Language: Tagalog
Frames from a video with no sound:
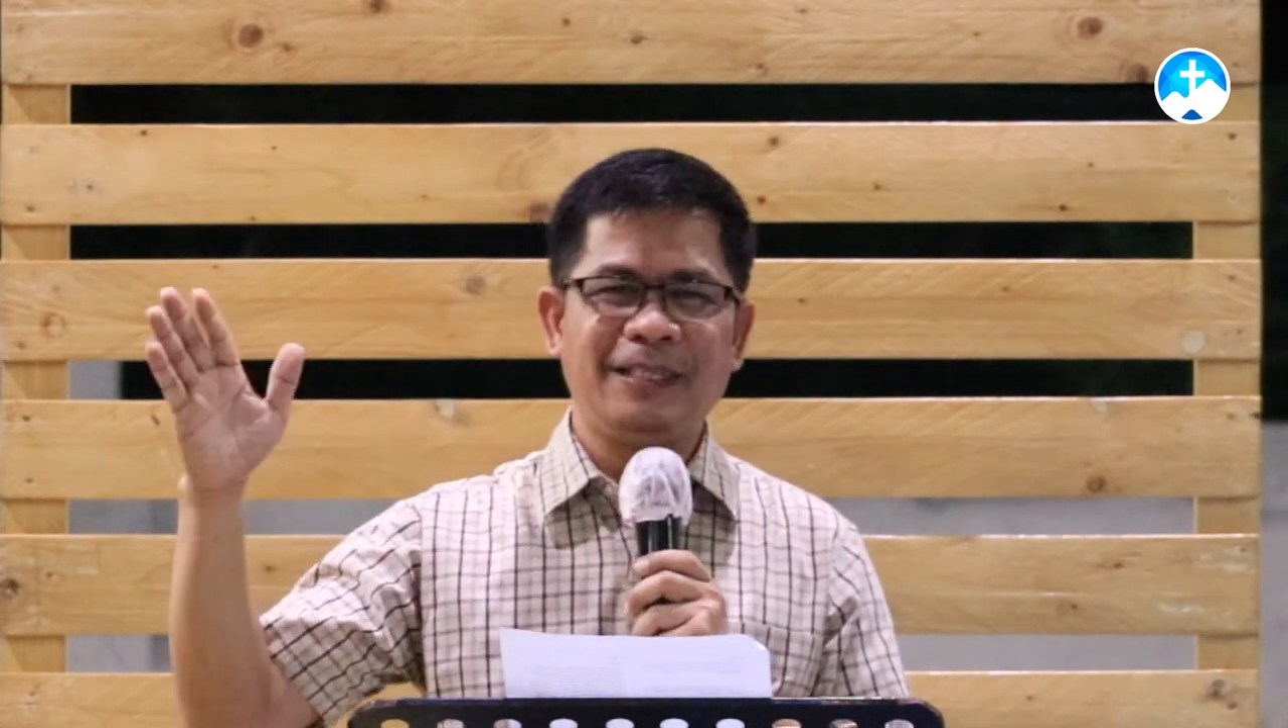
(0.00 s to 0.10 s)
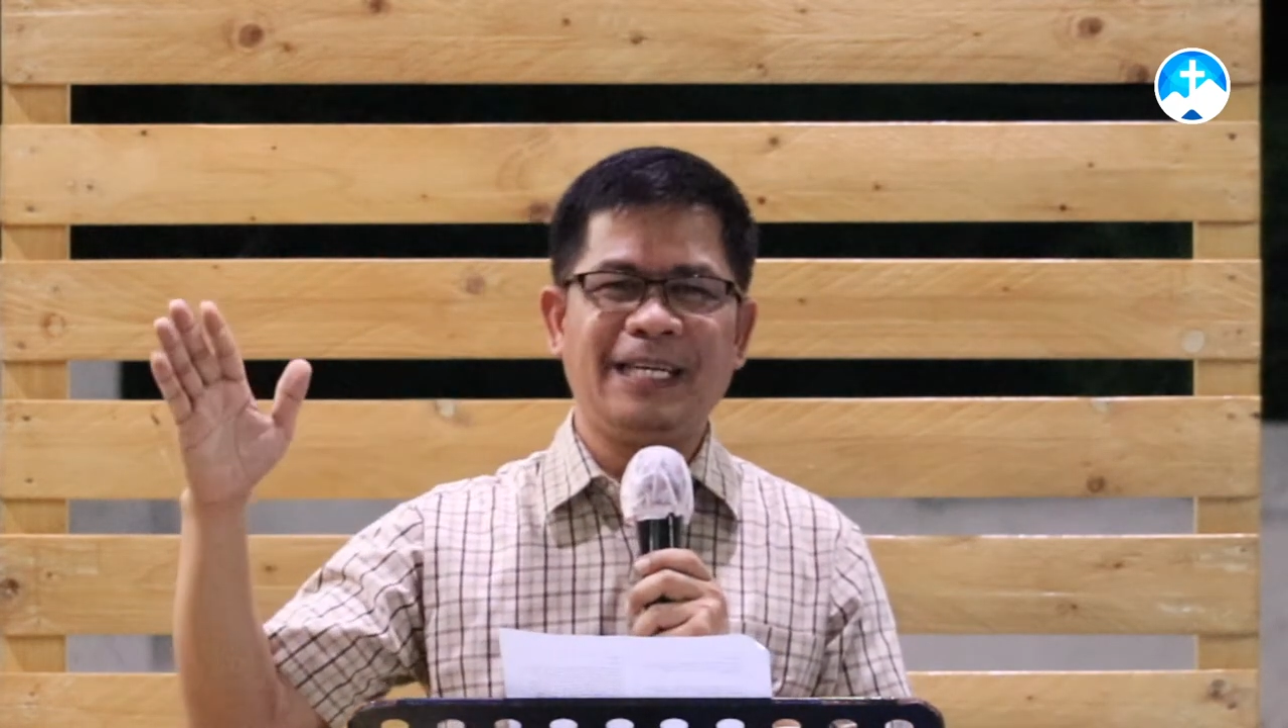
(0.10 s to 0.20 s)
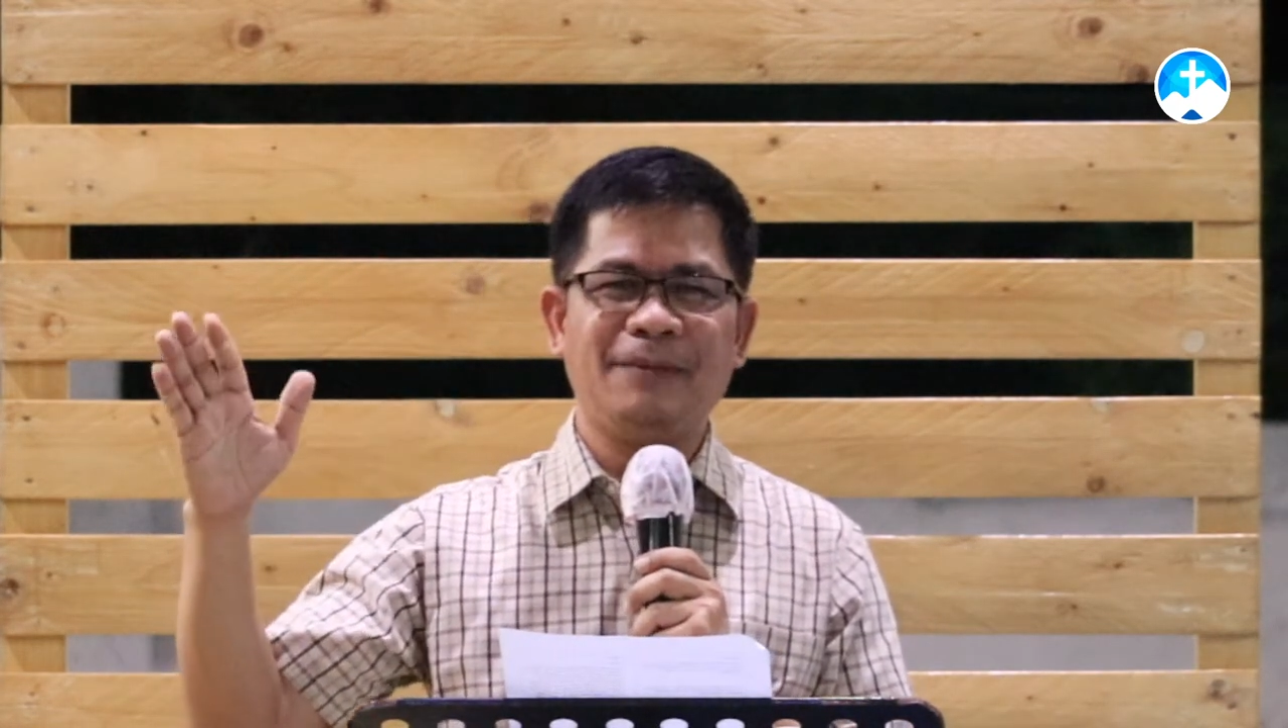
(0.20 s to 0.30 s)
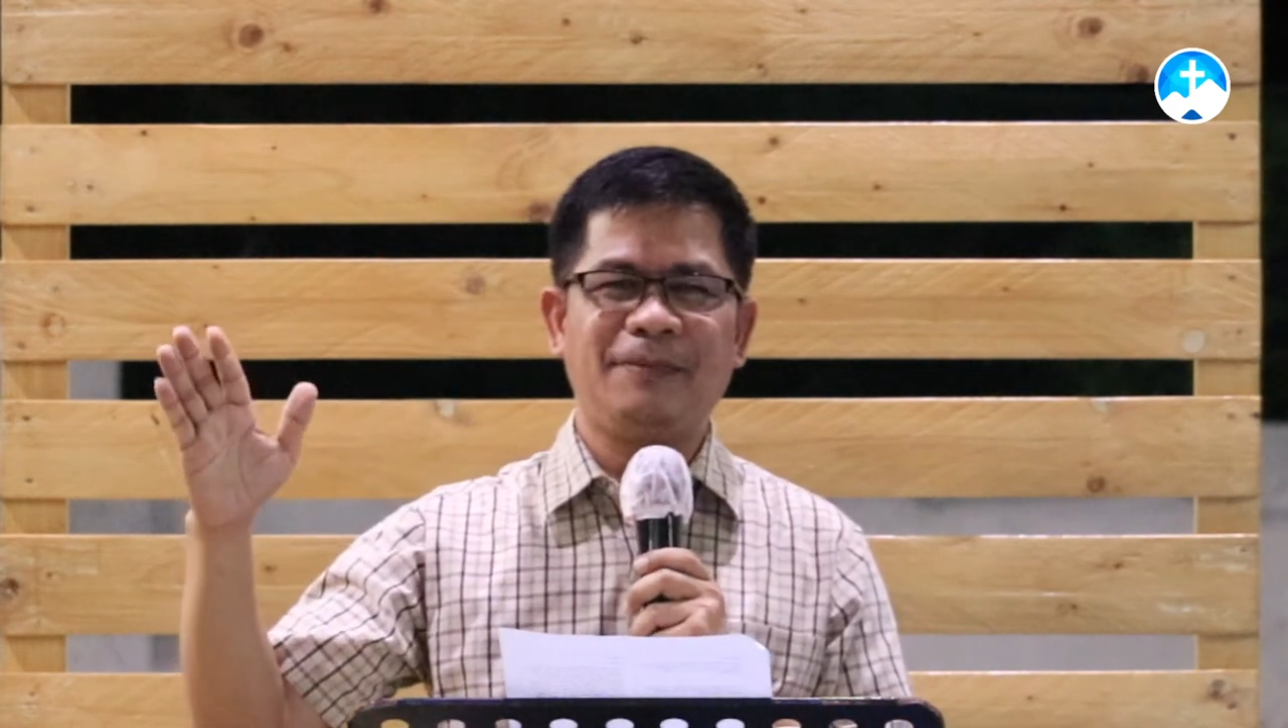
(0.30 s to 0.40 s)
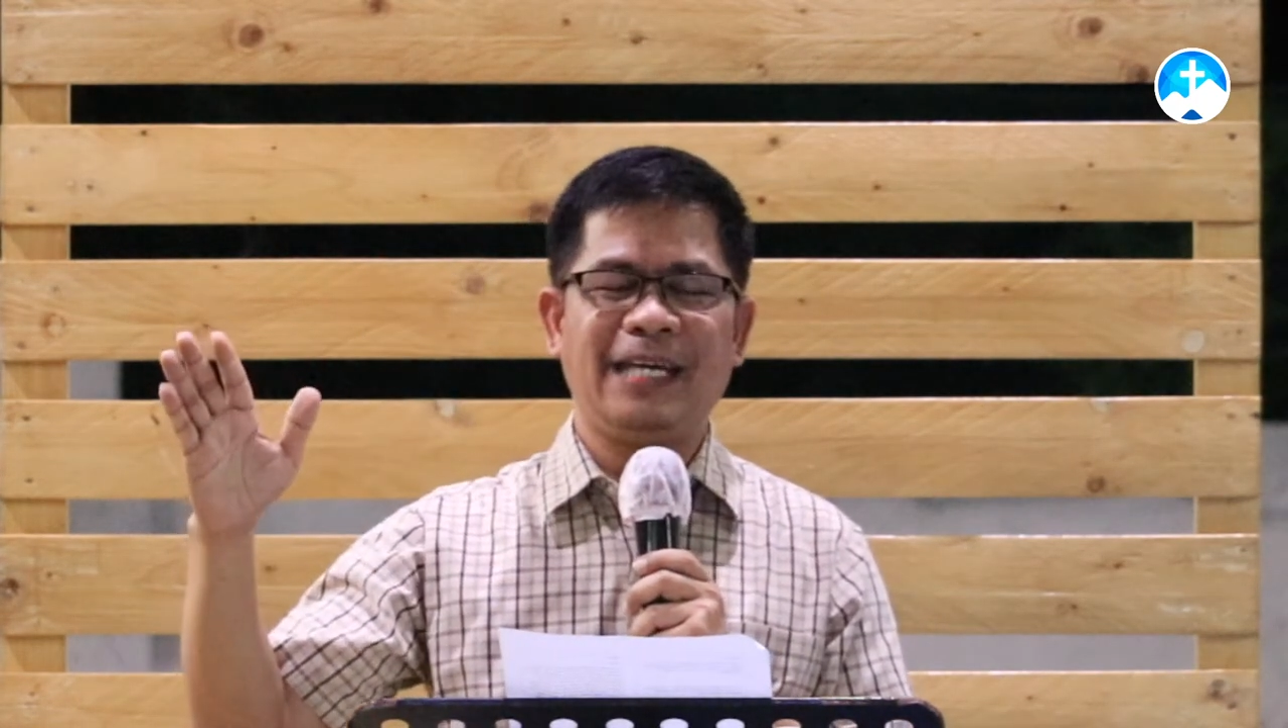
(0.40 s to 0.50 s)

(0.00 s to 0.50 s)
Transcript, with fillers: lang pala,